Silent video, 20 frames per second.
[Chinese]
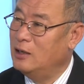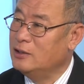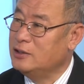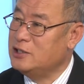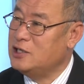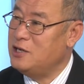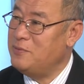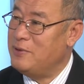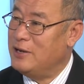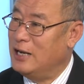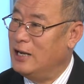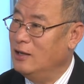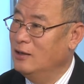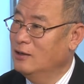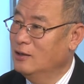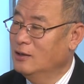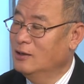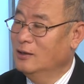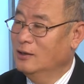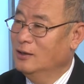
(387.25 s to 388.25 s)
移民，
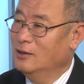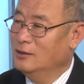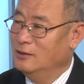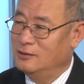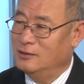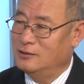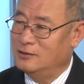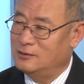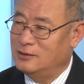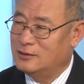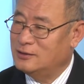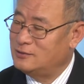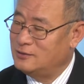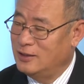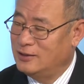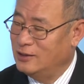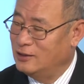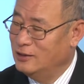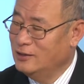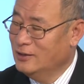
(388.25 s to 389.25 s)

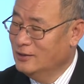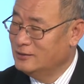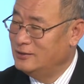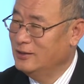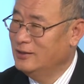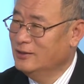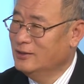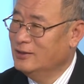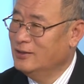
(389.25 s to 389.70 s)
加州这